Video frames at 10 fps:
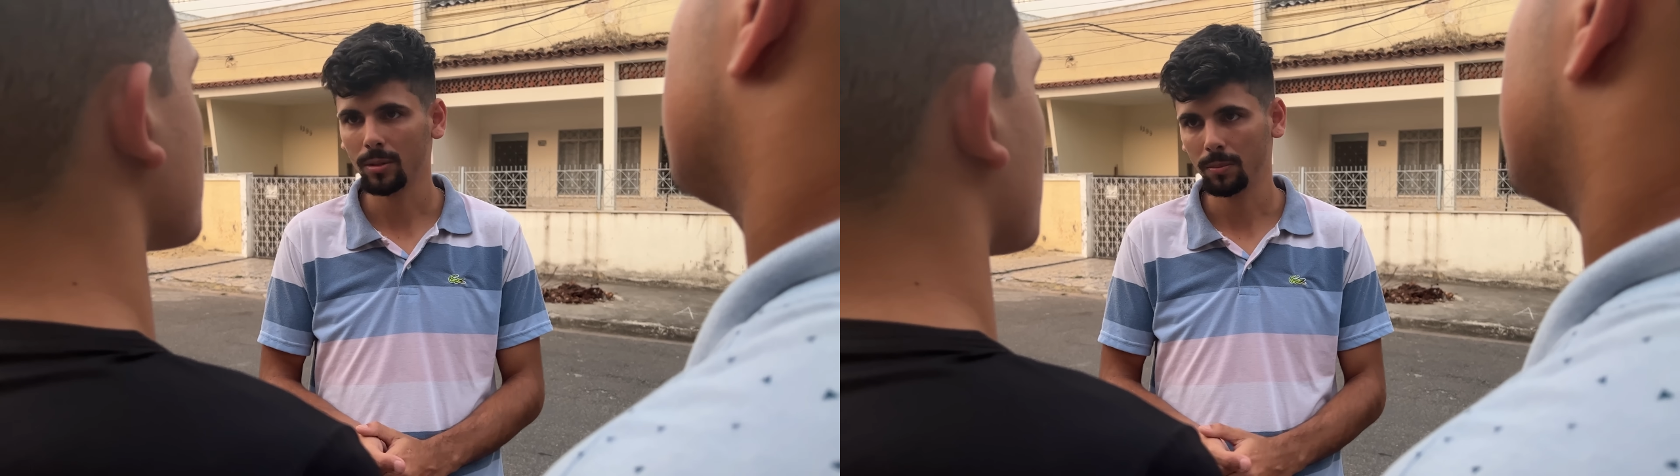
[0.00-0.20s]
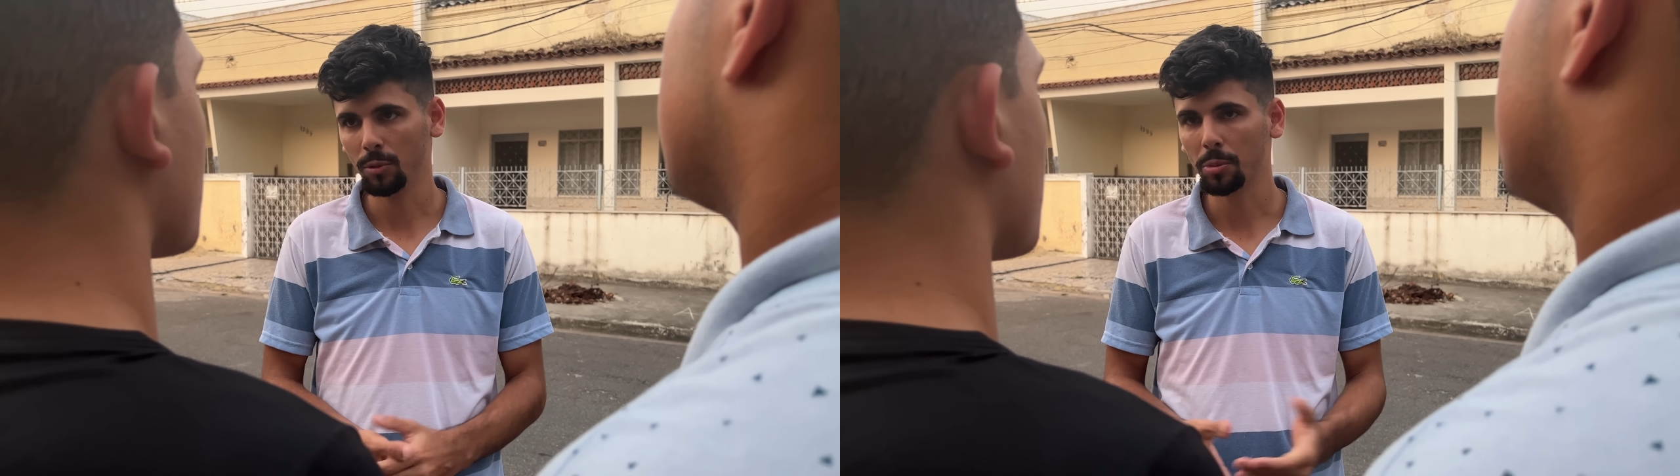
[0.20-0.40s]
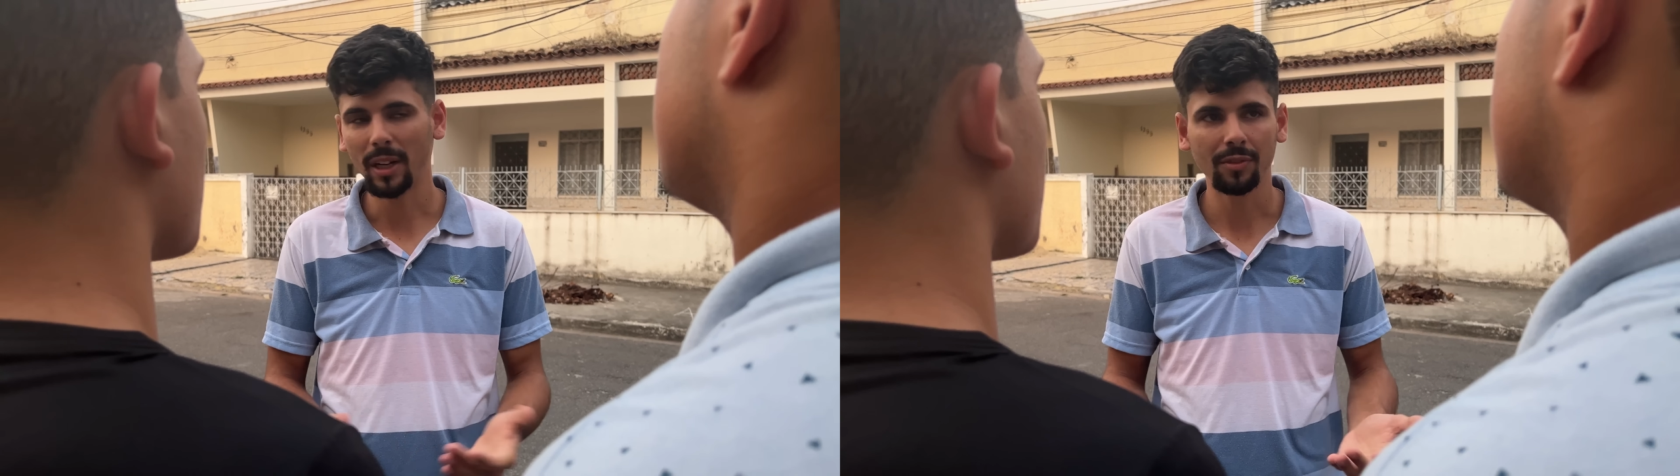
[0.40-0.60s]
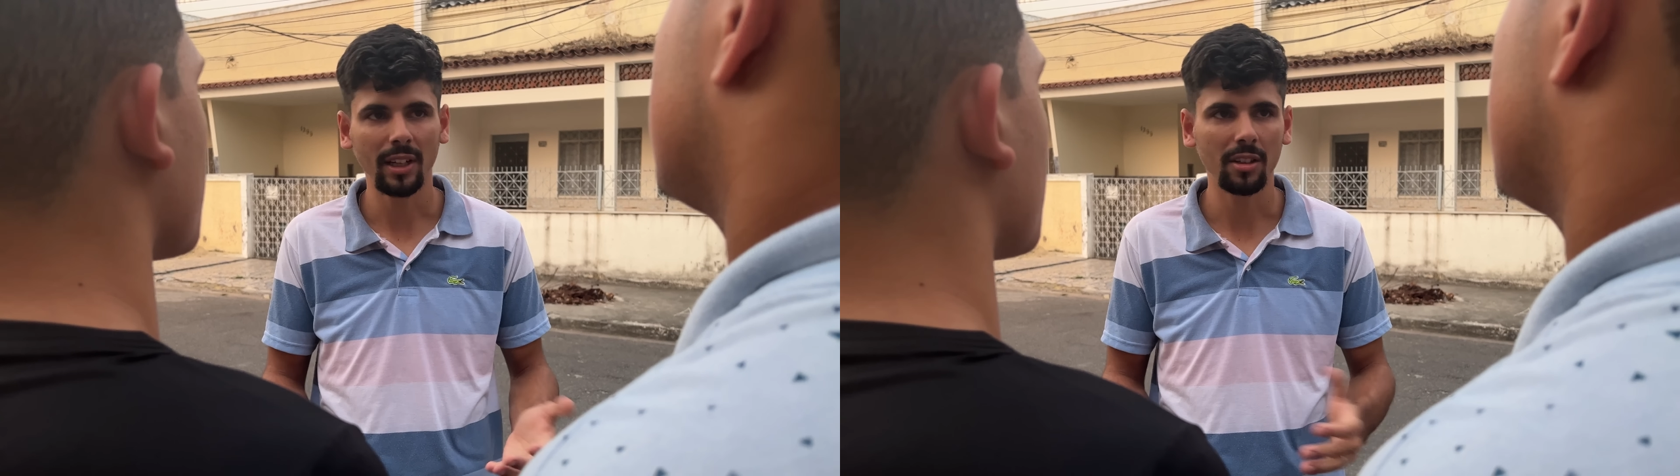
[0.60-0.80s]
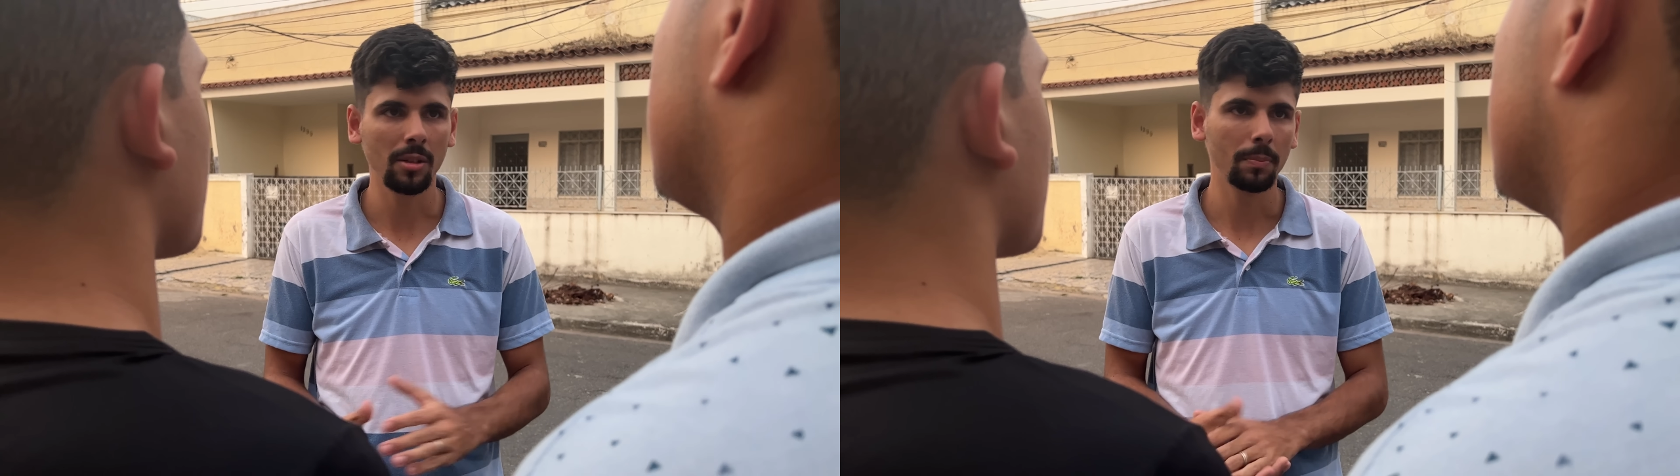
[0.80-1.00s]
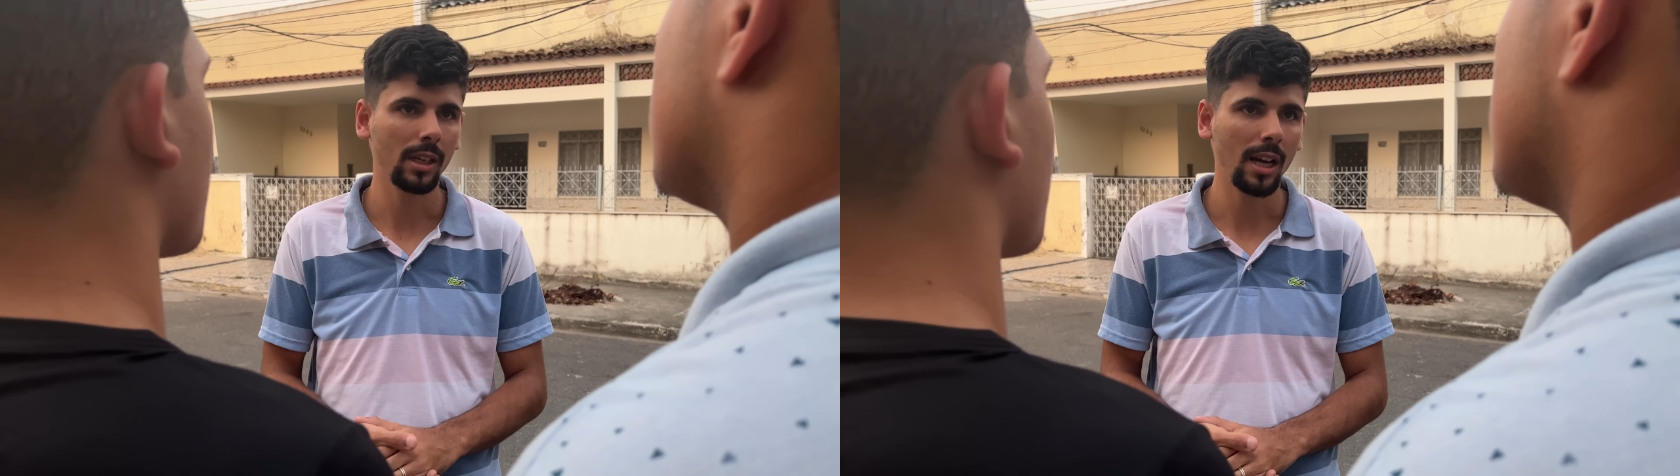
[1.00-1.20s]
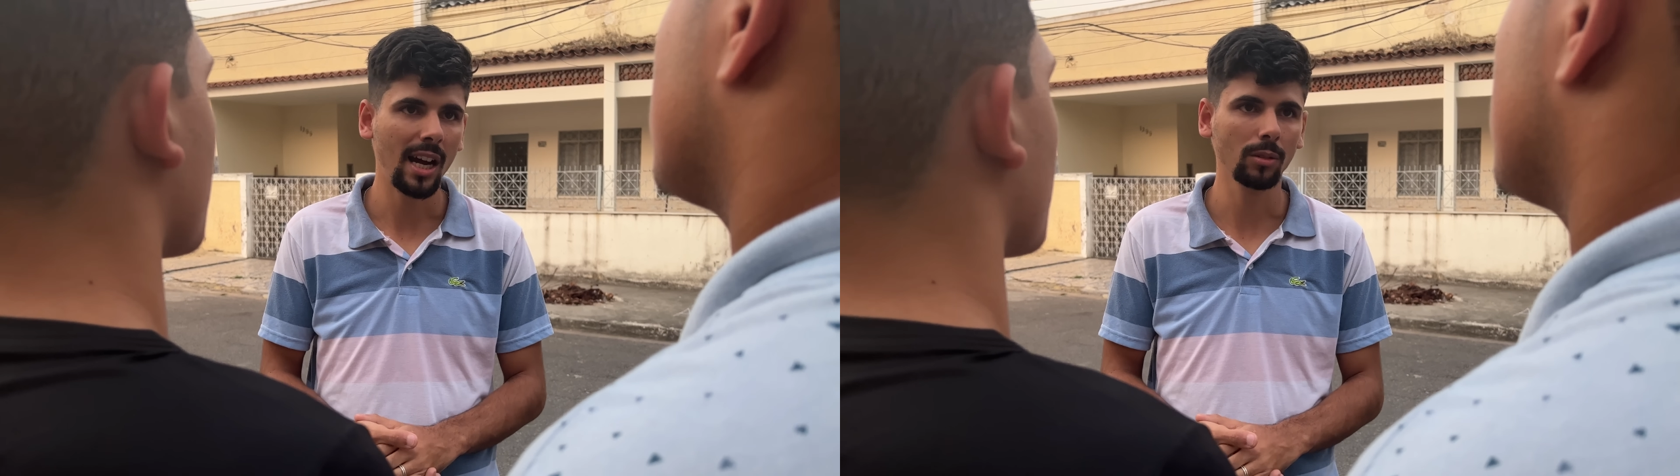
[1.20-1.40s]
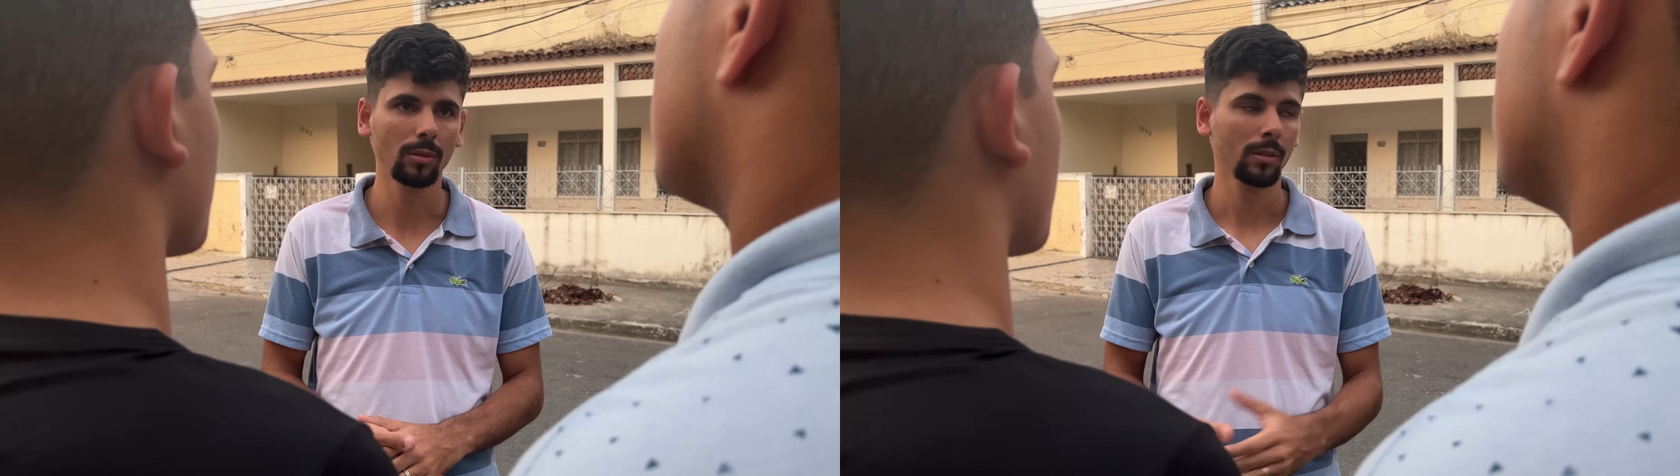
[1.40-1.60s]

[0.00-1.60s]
Meus pais ficaram desempregados